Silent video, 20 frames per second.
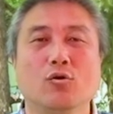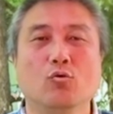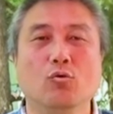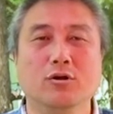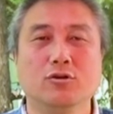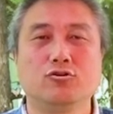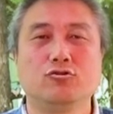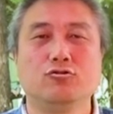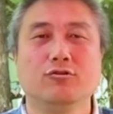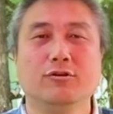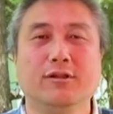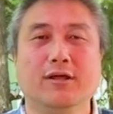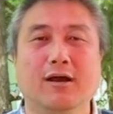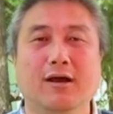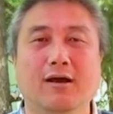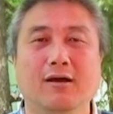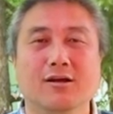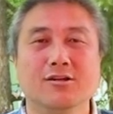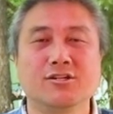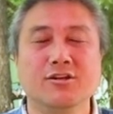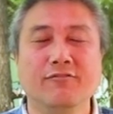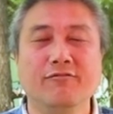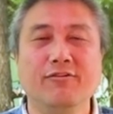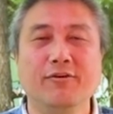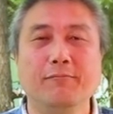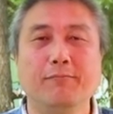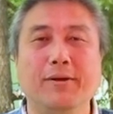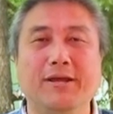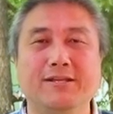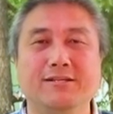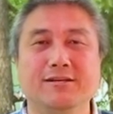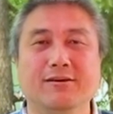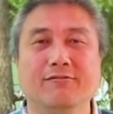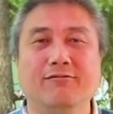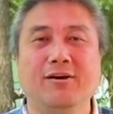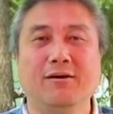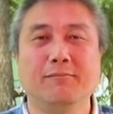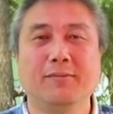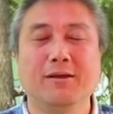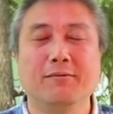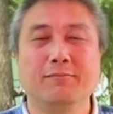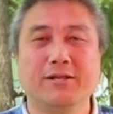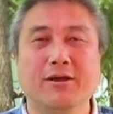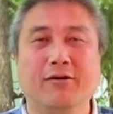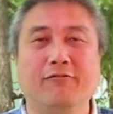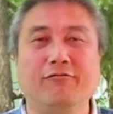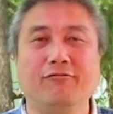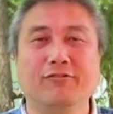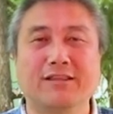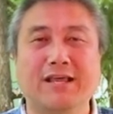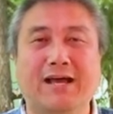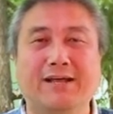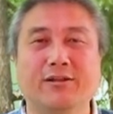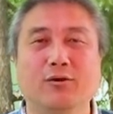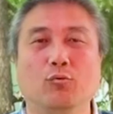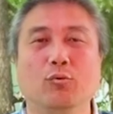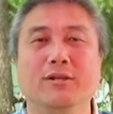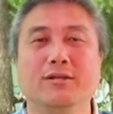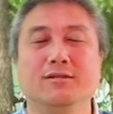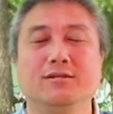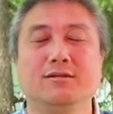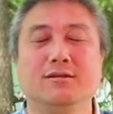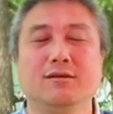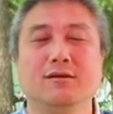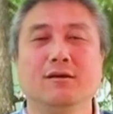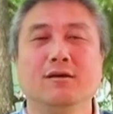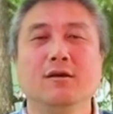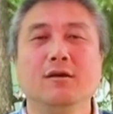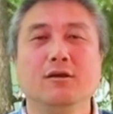过去的身份背景方面比较复杂的问题。